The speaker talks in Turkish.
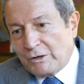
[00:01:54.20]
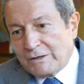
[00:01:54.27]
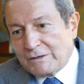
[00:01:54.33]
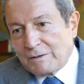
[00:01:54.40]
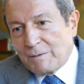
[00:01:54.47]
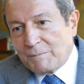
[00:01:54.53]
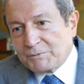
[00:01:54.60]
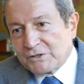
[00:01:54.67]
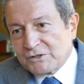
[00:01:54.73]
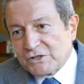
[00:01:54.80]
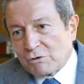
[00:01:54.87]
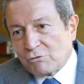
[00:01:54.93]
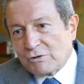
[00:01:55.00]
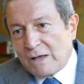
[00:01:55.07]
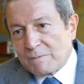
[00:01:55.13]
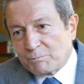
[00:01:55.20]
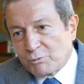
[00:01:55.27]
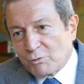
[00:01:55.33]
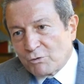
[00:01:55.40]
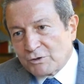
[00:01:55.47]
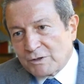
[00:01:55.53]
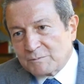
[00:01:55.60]
yapılacak olan
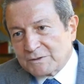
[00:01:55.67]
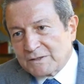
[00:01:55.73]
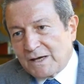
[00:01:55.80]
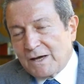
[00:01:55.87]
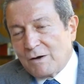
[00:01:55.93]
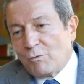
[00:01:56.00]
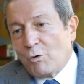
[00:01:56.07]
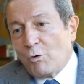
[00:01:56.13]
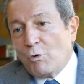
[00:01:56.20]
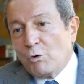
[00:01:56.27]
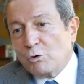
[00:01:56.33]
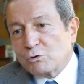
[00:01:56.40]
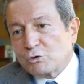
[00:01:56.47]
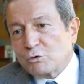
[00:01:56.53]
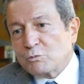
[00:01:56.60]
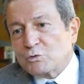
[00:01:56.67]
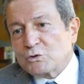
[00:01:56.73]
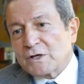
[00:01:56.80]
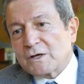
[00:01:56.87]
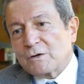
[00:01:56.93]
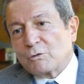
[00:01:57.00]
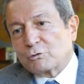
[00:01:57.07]
programı da o ölçüm
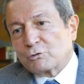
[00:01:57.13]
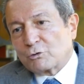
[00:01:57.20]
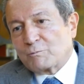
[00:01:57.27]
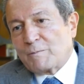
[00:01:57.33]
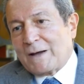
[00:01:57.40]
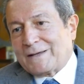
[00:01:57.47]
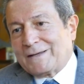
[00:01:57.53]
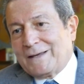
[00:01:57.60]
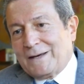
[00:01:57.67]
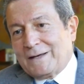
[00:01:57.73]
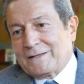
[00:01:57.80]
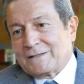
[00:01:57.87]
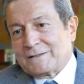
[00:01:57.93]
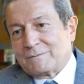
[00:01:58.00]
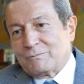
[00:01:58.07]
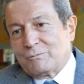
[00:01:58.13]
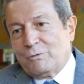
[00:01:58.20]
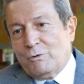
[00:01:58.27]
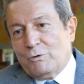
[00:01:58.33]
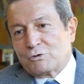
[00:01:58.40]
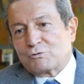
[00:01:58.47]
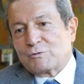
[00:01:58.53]
üzerine oturtmak gerekir.
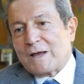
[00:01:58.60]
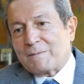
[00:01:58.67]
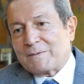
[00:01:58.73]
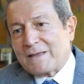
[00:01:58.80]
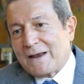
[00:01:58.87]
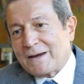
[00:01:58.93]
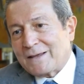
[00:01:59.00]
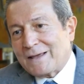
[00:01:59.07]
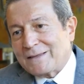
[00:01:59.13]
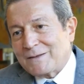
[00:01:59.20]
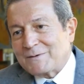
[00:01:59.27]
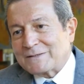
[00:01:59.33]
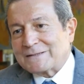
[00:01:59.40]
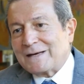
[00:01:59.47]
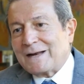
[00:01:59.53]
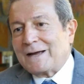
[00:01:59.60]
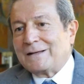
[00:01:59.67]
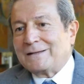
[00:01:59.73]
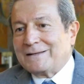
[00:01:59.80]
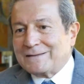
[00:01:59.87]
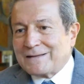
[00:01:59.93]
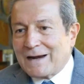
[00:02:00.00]
Ölçmek derken de mesela
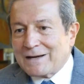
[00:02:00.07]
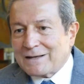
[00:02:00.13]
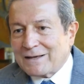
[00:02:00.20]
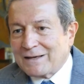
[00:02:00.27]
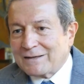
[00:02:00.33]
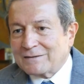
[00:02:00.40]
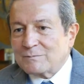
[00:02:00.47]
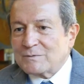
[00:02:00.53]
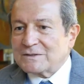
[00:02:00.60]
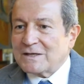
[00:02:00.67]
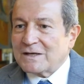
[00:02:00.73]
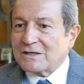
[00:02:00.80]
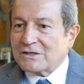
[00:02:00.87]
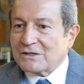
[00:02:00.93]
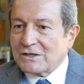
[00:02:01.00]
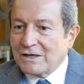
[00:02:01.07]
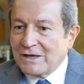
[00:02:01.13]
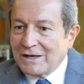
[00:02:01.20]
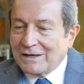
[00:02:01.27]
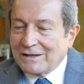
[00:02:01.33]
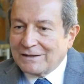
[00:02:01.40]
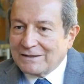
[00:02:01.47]
liderlik eğitimi ise ki
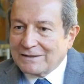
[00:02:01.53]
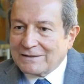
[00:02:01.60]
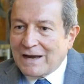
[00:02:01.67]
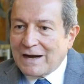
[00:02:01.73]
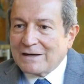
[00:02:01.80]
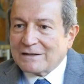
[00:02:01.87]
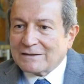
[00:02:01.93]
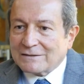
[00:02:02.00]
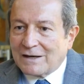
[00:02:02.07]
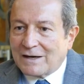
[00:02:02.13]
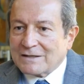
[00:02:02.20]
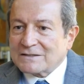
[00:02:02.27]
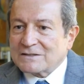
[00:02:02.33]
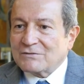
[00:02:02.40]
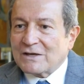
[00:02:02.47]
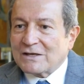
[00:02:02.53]
liderlik tarzı ve